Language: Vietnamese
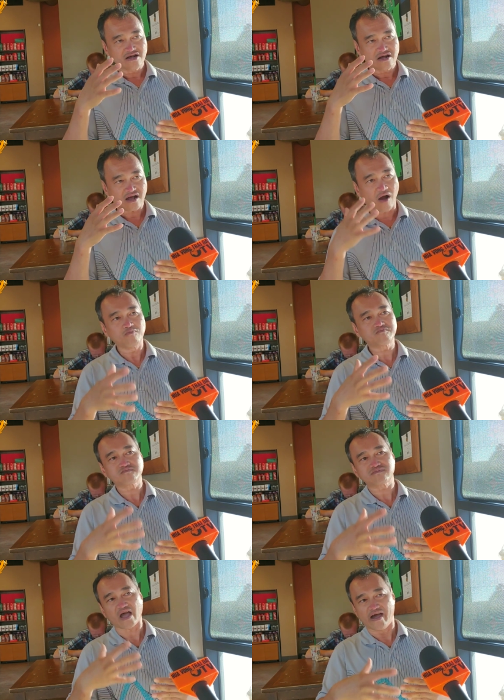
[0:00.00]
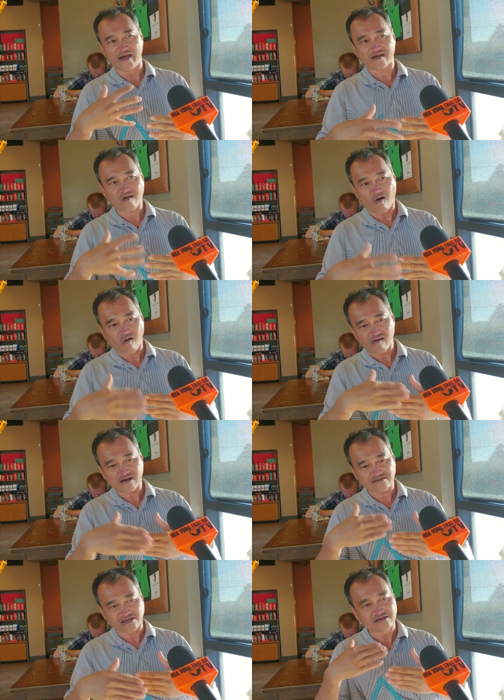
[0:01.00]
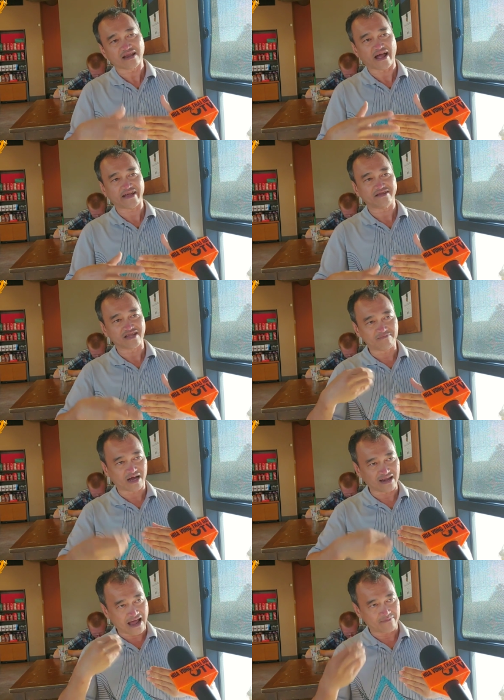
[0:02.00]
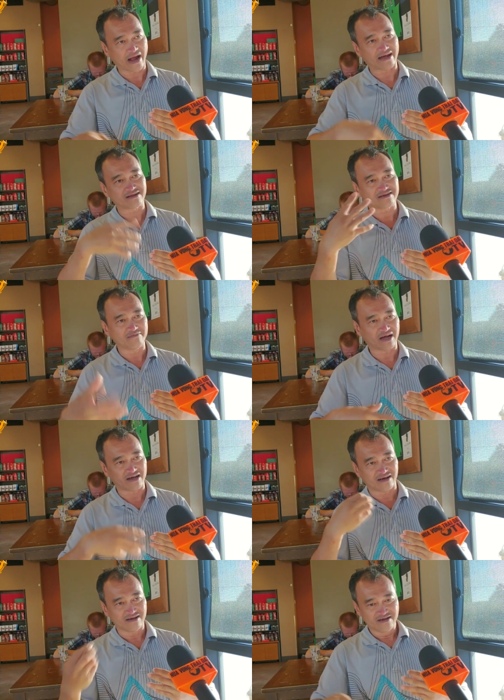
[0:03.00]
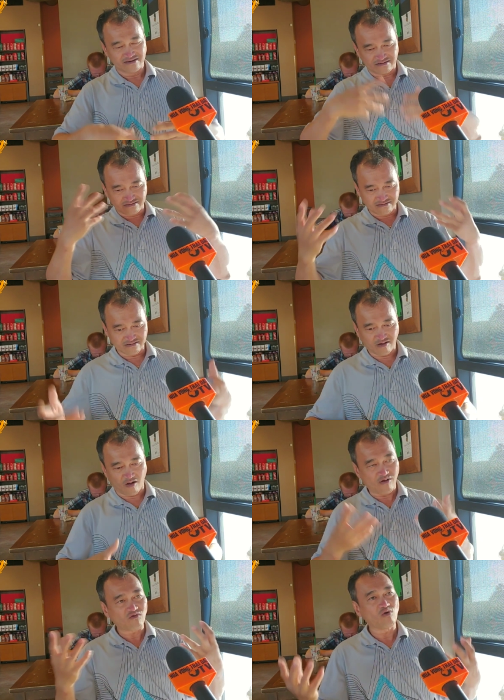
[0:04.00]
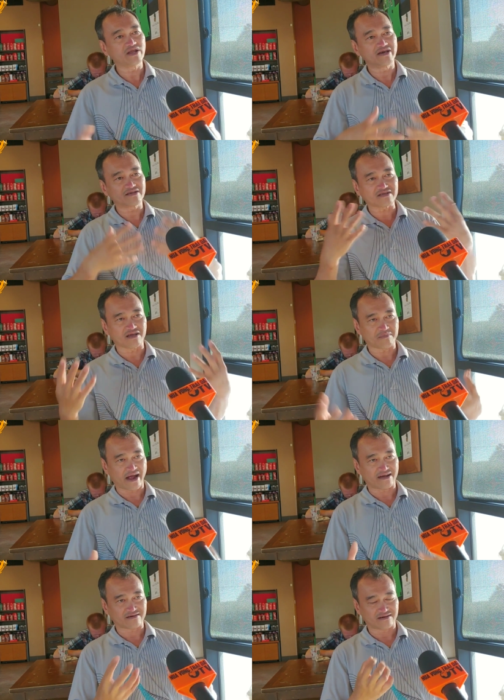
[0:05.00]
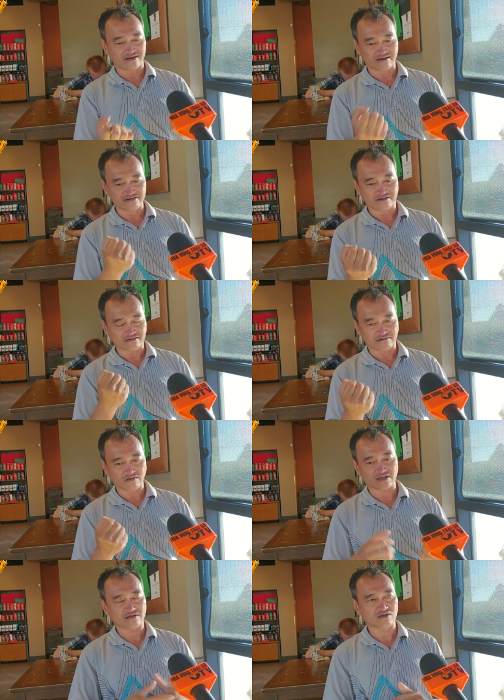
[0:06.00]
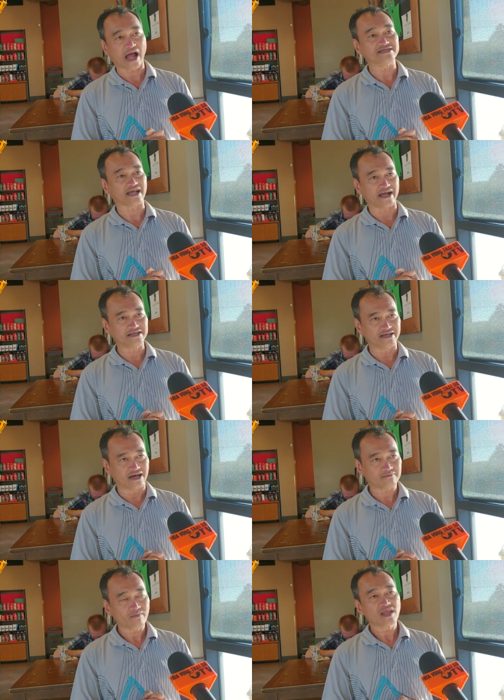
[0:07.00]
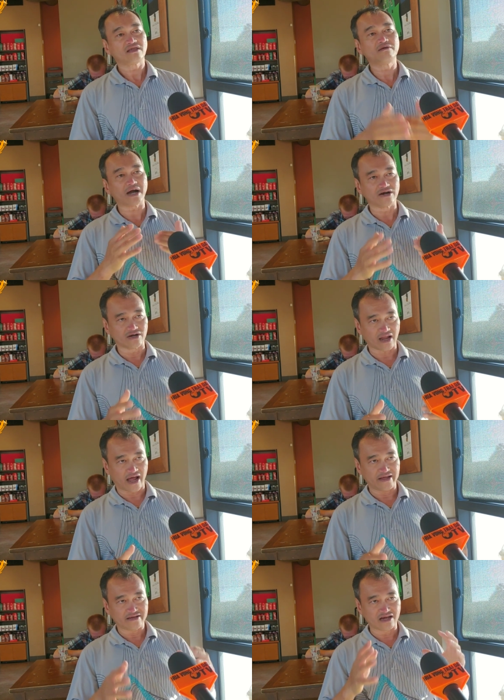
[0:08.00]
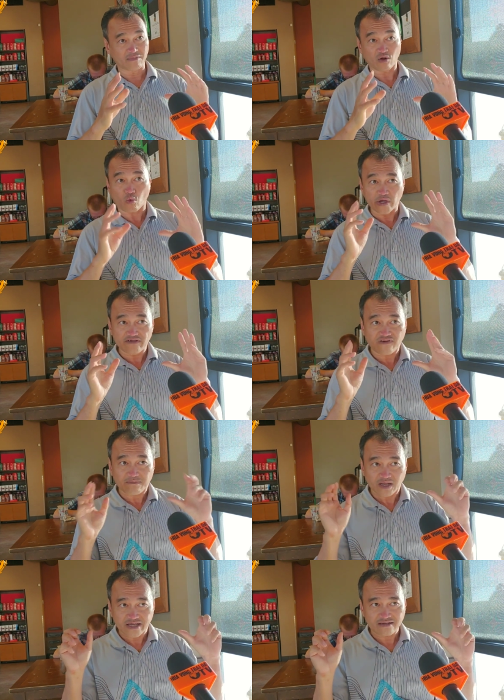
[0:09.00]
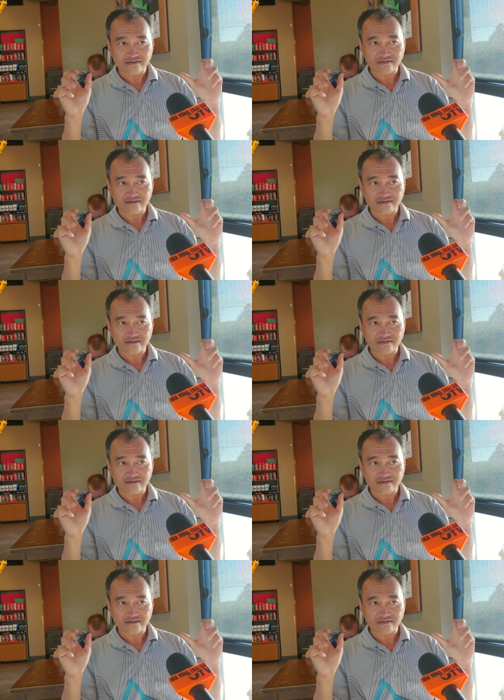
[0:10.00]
không thể có tương lai để mà làm ăn, để mà uh, có vốn liếng tiền bạc, uh, uh, tài sản gì hết. Nhưng mà ngược lại, nếu mà quỹ pháp lý,